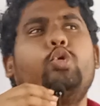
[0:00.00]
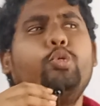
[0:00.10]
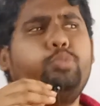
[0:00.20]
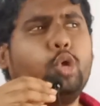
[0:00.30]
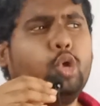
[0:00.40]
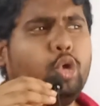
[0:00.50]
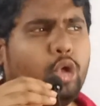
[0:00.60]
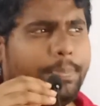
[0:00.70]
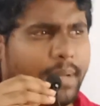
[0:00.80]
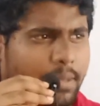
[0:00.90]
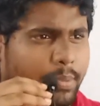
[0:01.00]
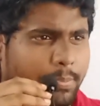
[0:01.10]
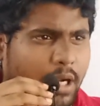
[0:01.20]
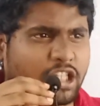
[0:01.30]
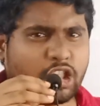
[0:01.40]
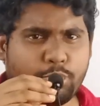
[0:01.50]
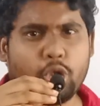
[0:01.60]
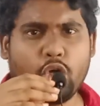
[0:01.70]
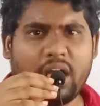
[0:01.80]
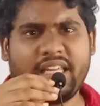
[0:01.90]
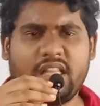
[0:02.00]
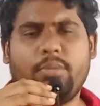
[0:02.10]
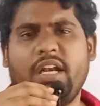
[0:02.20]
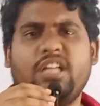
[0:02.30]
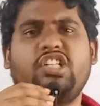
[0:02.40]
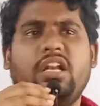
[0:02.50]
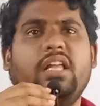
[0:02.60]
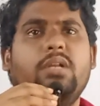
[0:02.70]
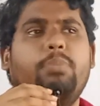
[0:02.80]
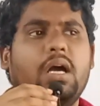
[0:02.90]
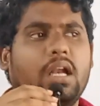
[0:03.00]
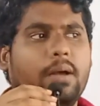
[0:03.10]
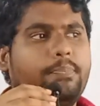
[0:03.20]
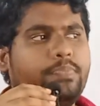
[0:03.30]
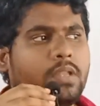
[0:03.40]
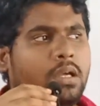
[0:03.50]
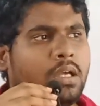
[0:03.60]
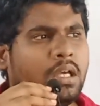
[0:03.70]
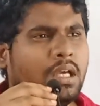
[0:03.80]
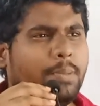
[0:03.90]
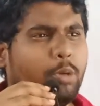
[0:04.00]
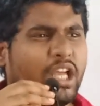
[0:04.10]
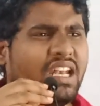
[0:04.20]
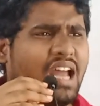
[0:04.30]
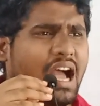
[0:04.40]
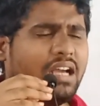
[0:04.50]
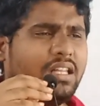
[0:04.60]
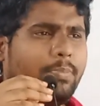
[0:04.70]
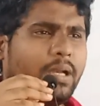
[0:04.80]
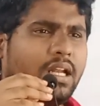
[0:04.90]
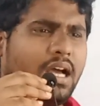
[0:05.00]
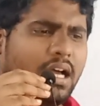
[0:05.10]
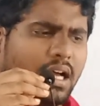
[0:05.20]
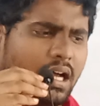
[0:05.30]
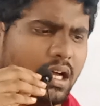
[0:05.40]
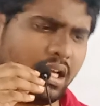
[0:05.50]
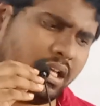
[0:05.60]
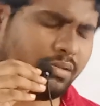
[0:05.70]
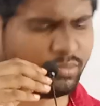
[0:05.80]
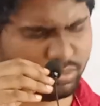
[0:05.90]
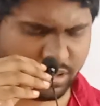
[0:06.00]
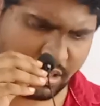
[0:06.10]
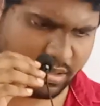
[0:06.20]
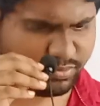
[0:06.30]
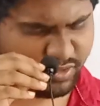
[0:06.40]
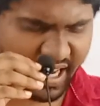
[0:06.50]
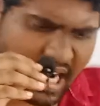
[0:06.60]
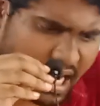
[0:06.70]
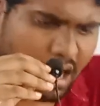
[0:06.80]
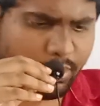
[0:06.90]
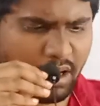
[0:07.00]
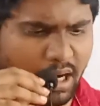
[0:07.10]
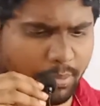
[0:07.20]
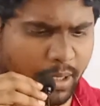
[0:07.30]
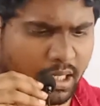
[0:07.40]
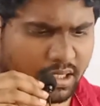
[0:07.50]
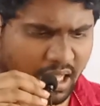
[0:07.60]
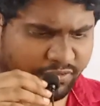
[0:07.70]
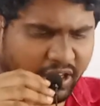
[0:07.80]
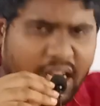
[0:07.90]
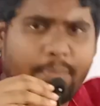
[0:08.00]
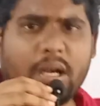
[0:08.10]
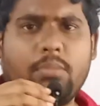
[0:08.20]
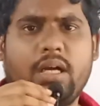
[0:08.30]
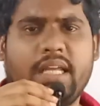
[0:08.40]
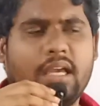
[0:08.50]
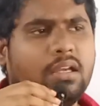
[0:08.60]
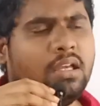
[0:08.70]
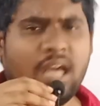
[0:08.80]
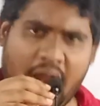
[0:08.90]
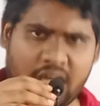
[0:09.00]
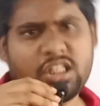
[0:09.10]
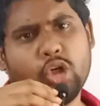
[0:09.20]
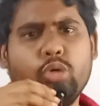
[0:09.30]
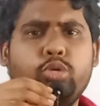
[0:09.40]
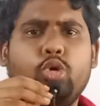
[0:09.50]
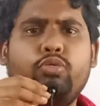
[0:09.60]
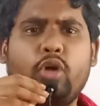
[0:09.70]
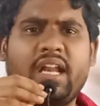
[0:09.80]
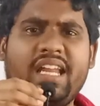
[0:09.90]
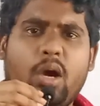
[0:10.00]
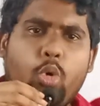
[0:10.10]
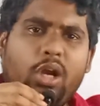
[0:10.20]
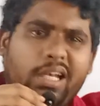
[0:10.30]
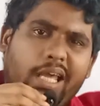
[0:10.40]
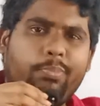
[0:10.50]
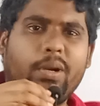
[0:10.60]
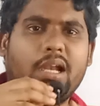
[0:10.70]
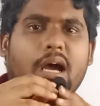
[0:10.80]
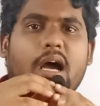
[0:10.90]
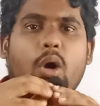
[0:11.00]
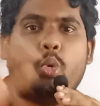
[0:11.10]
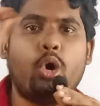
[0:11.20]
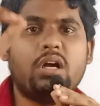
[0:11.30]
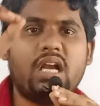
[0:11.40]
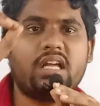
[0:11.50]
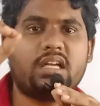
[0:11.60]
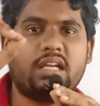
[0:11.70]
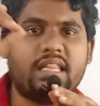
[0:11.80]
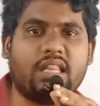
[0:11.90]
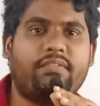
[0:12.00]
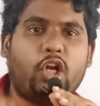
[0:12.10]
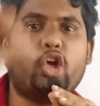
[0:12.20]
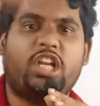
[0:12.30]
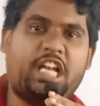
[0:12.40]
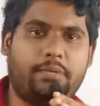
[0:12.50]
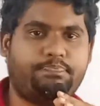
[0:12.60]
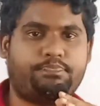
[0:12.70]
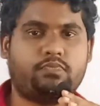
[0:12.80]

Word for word: குரூப் டூ இப்போ எப்படி ப்ராசஸ் போதோ அதுக்கேற்ற மாதிரி நெக்ஸ்ட் இயரில் எதிர்பார்க்கலாம் இப்போது என்ன ஆகுது அப்படின்னா ஃபெயில் ஆனாலும் பரவாயில்லப்பா நான் ஃபீலே பண்ண மாட்டேன் அடுத்த குரூப் டூ குரூப் ஃபோர் வரைக்கும் நான் ஓடிக்கிட்டே இருப்பேன்டா உங்களுக்கு இந்த வீடியோ இல்லை